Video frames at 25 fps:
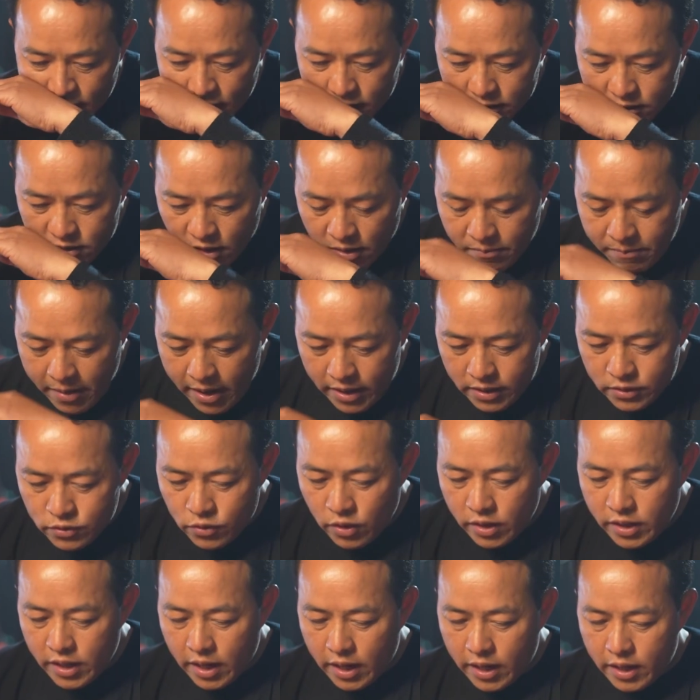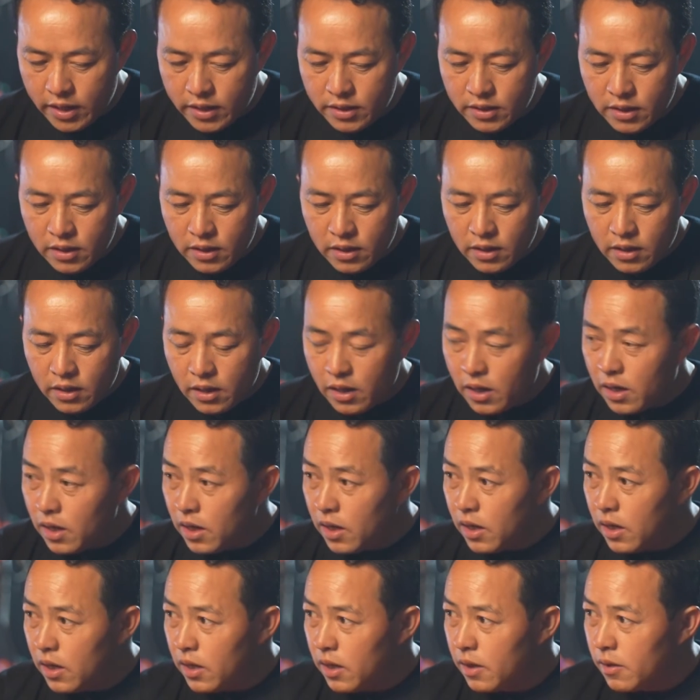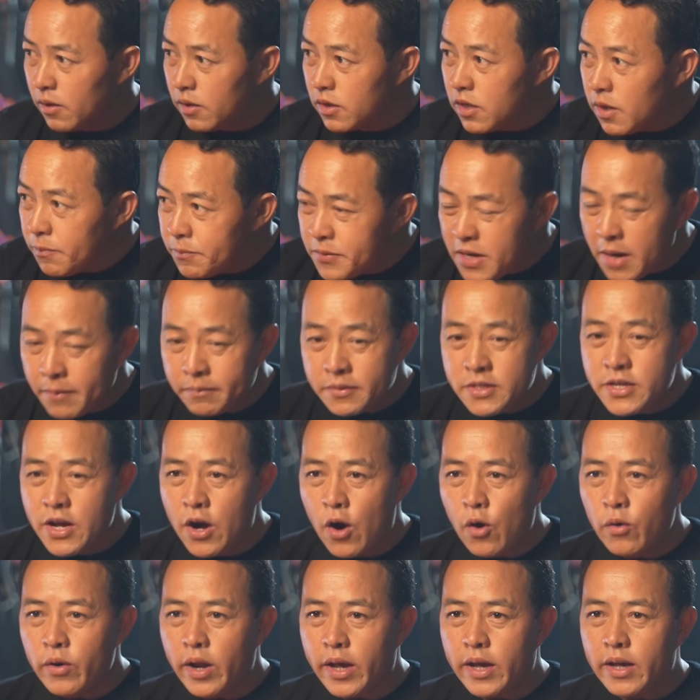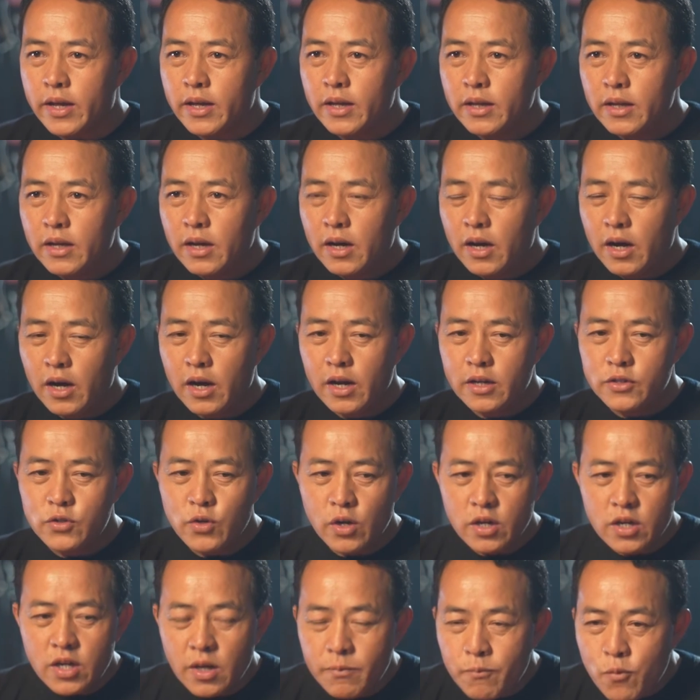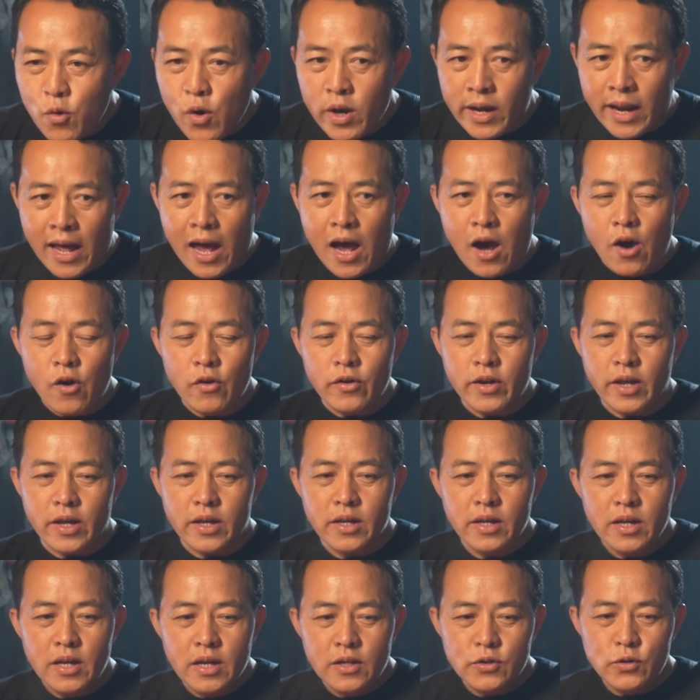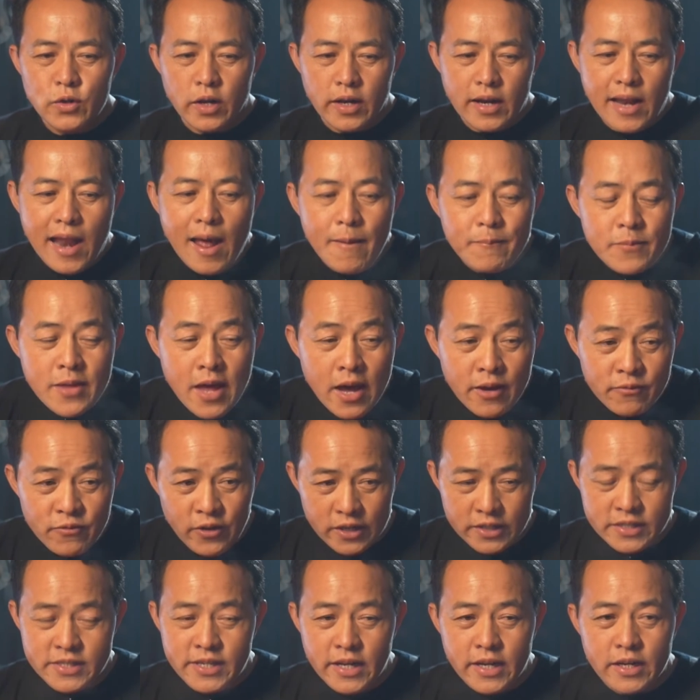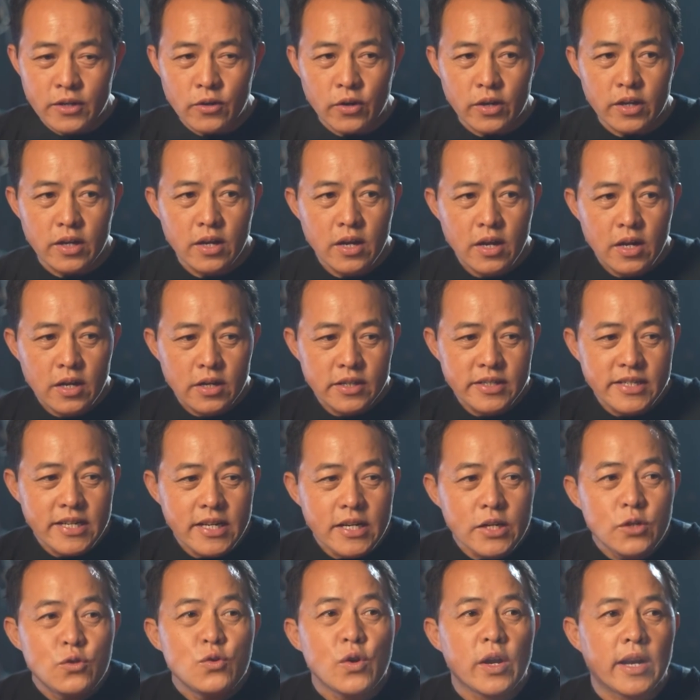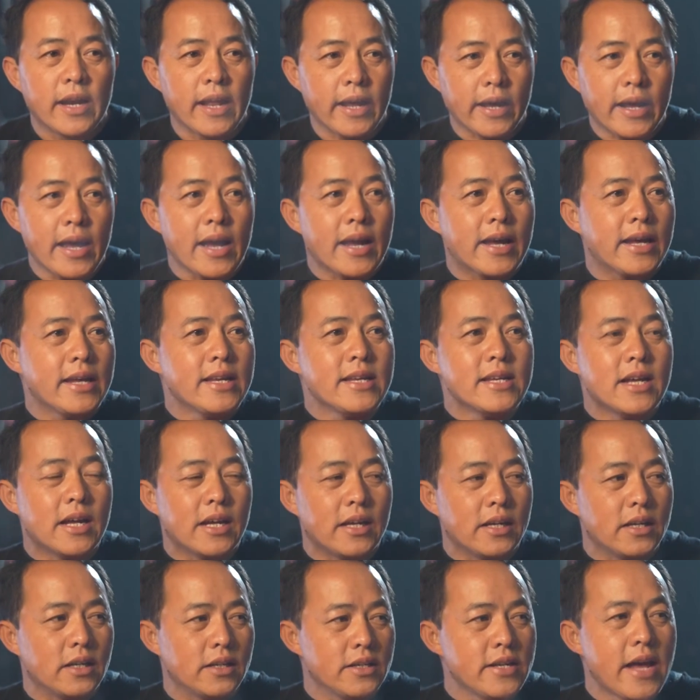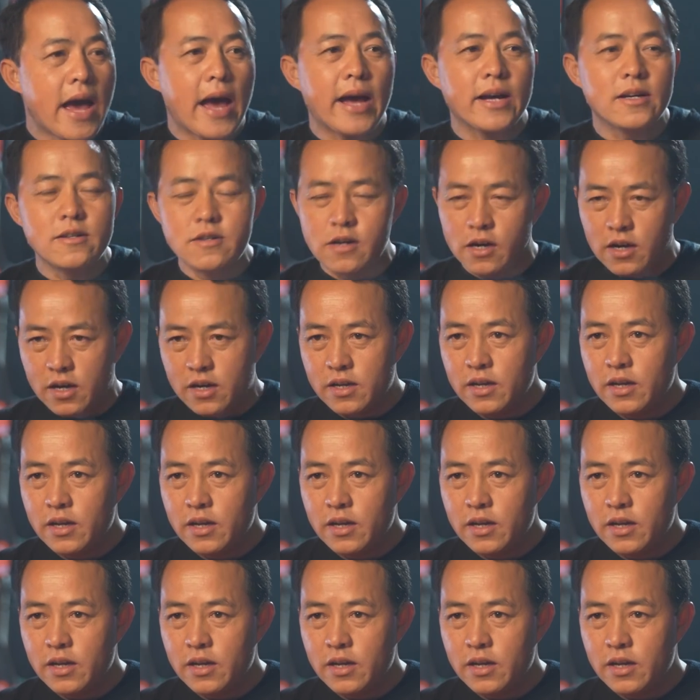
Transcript: rửa bát rồi à, à, gấp chăm chiếu này, à, rồi gấp quần áo này, rồi làm nhà vệ sinh rồi di chuyển lại các cái nhà, nhà cửa